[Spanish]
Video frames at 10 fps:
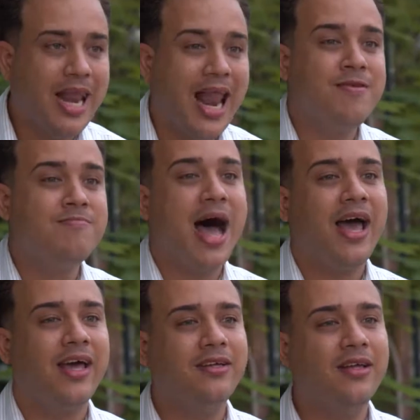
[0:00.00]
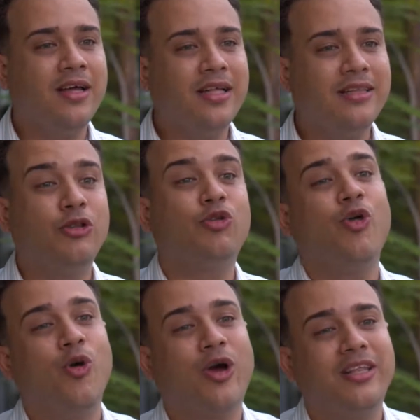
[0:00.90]
la imagen de
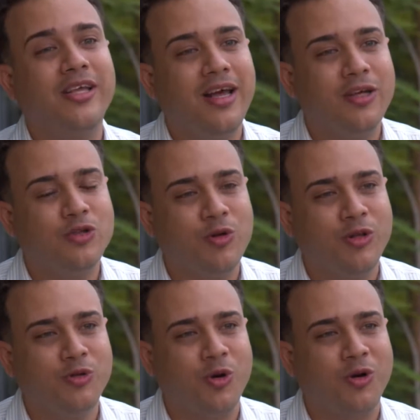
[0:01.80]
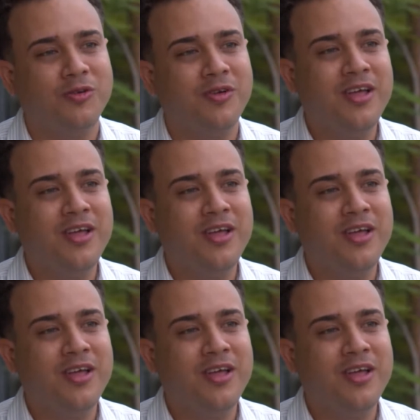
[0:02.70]
todo lo que tienen en su entorno.